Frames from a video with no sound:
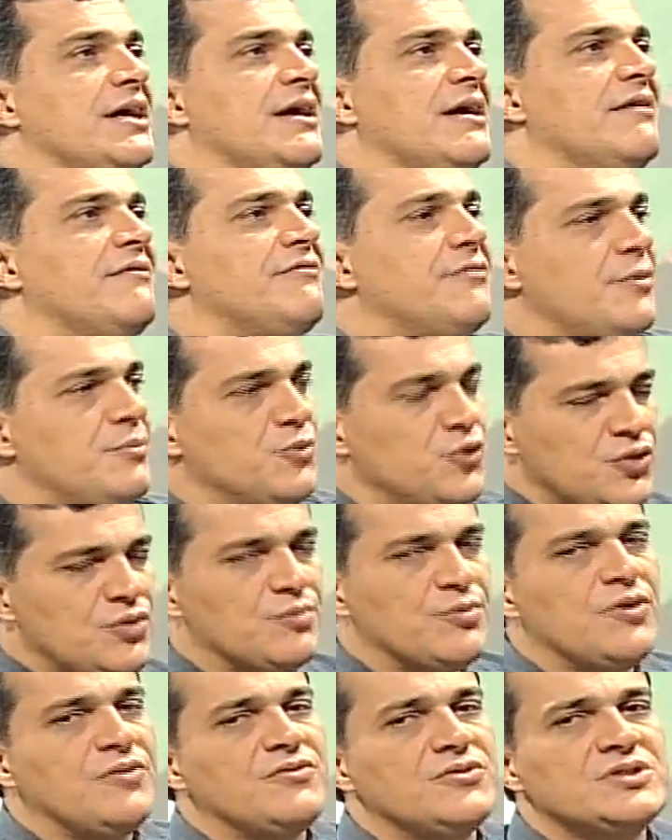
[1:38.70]
é, foi muito
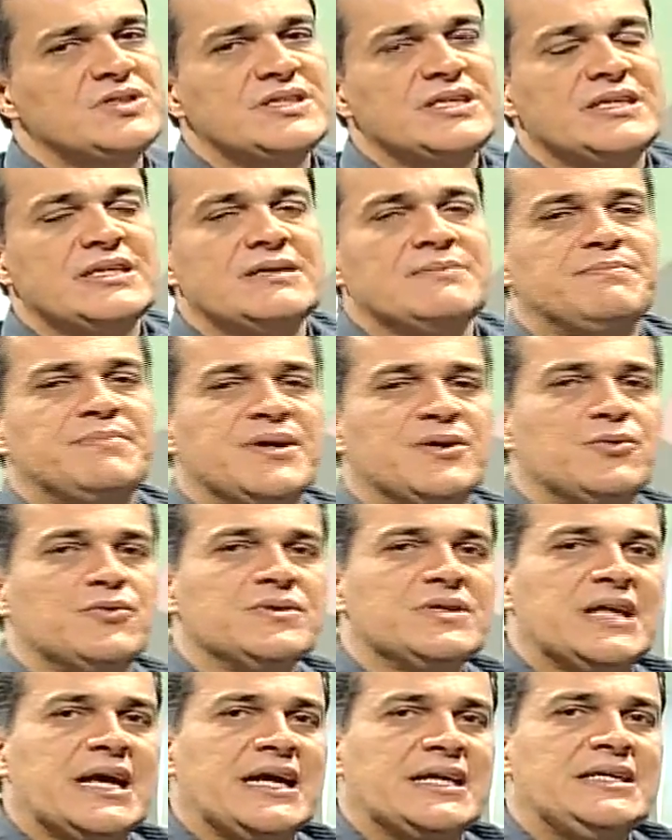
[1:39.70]
bom você
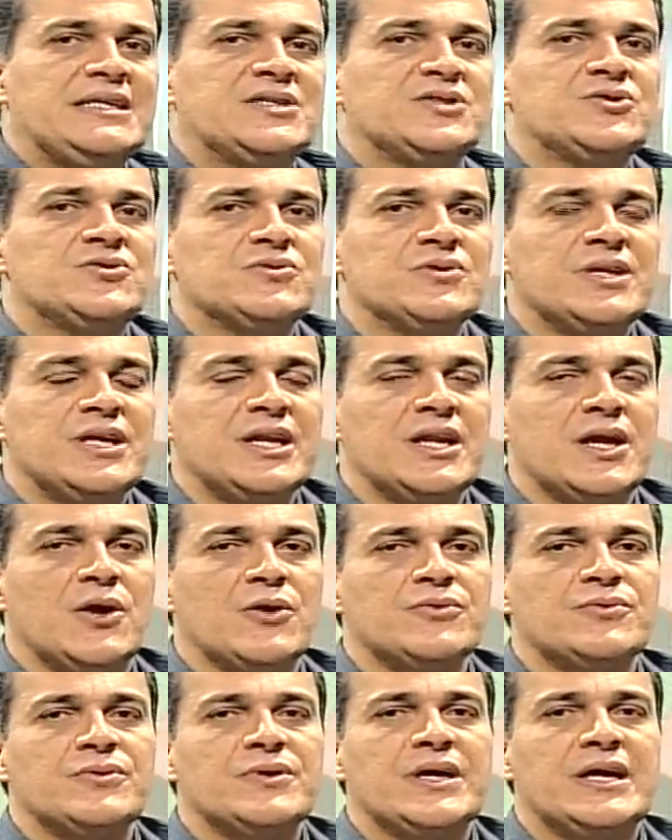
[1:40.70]
perguntar isso,
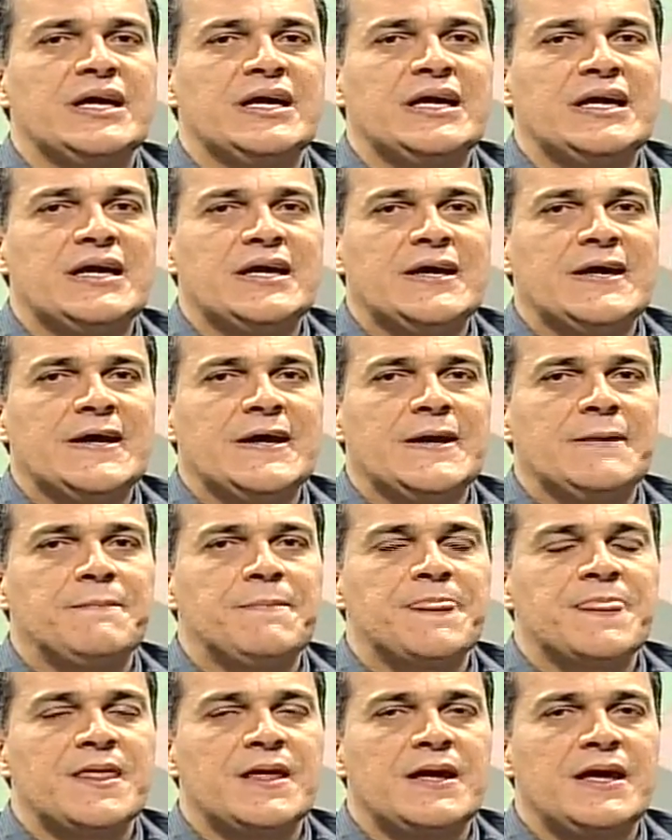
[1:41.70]
Reinaldo. É,
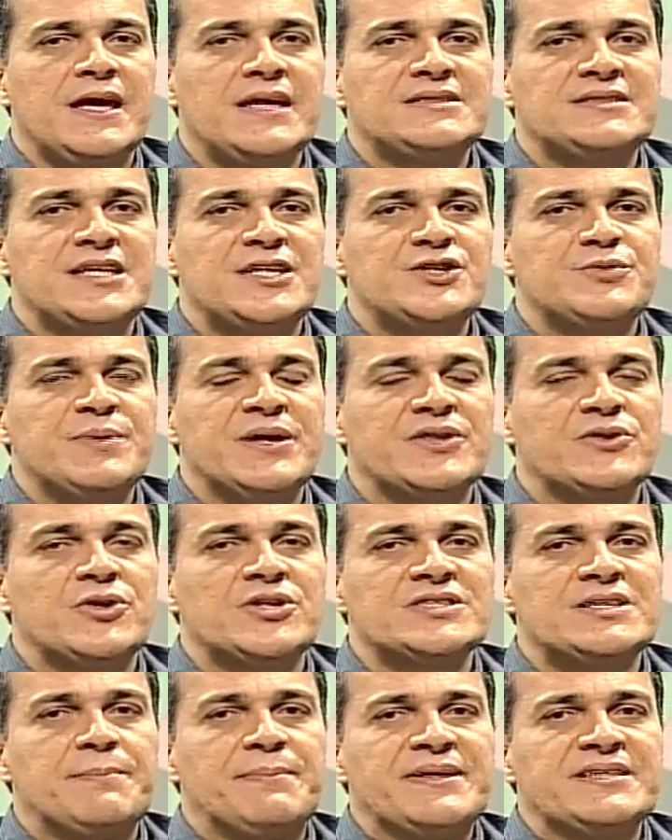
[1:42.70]
recentemente
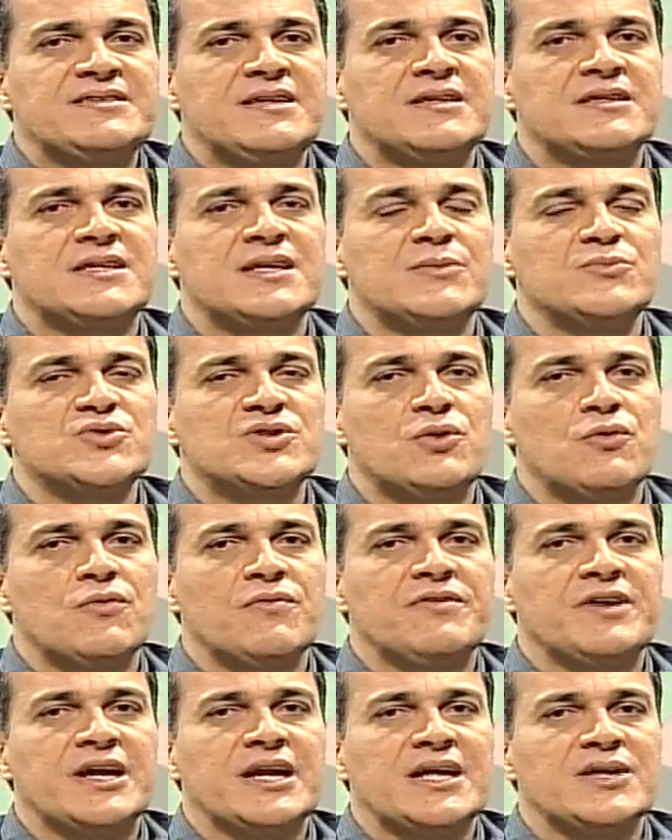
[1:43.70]
nós apresentamos ao
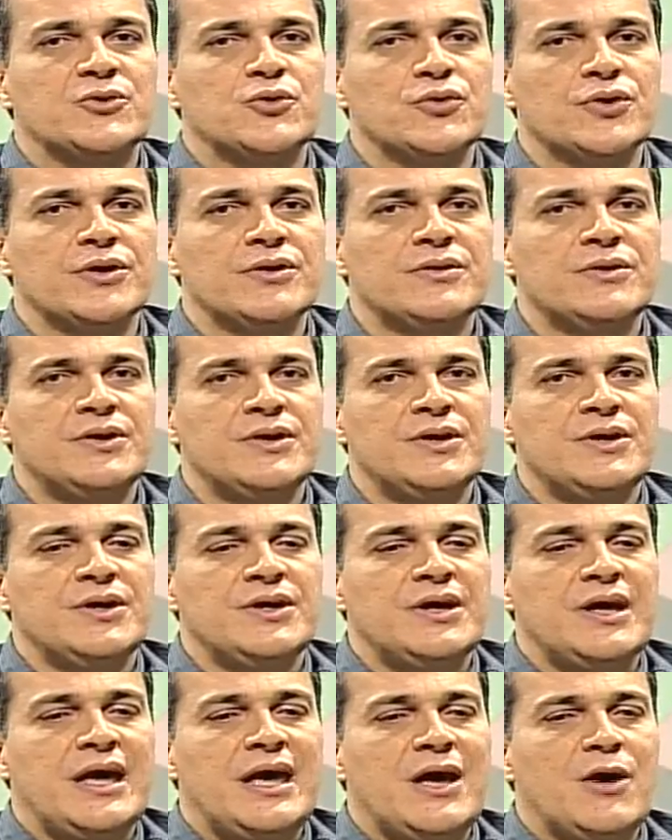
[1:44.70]
governador
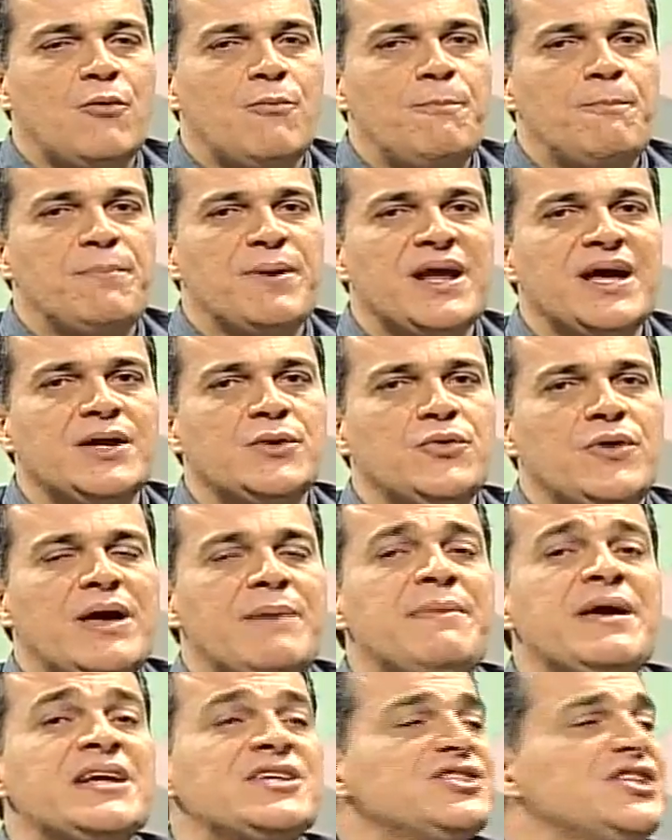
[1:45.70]
é, um plano
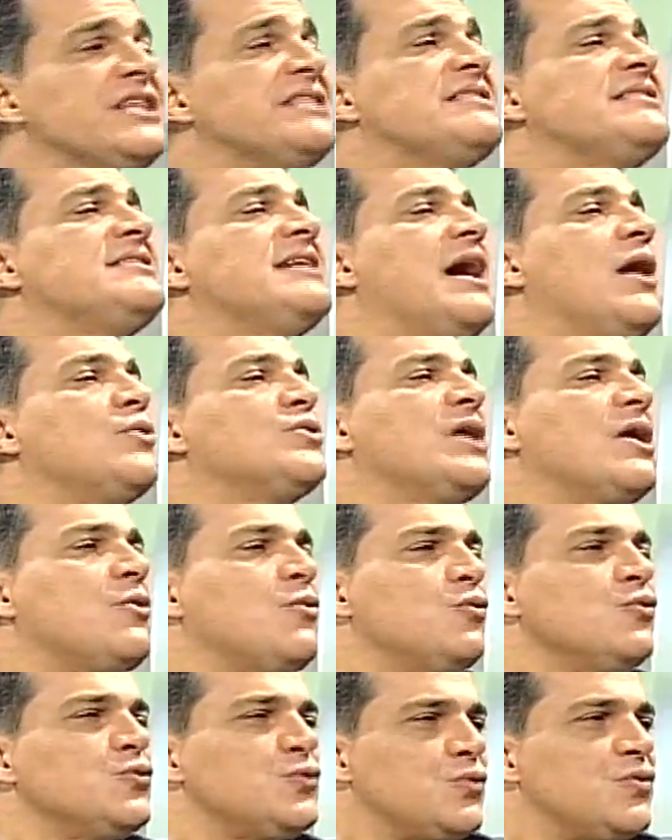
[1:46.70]
emergencial da
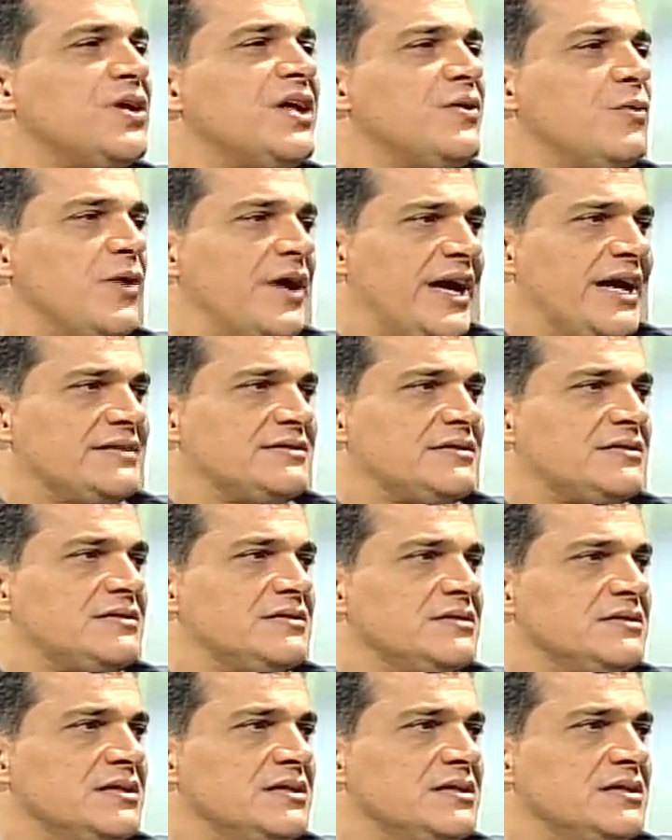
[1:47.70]
cultura em Goiás. Hum.